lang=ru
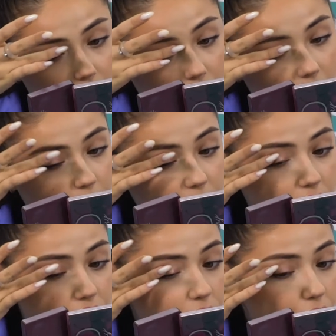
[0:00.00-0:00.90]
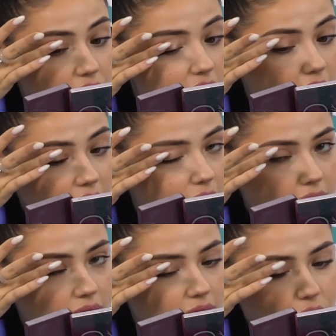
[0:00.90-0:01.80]
А, мы наносим просто,
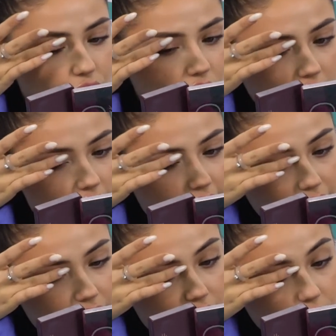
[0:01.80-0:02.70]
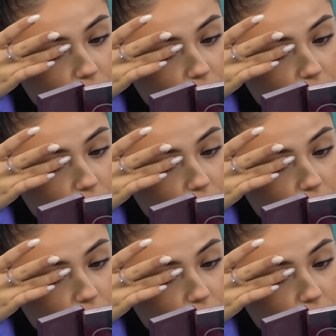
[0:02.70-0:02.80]
не нужно наслаивать или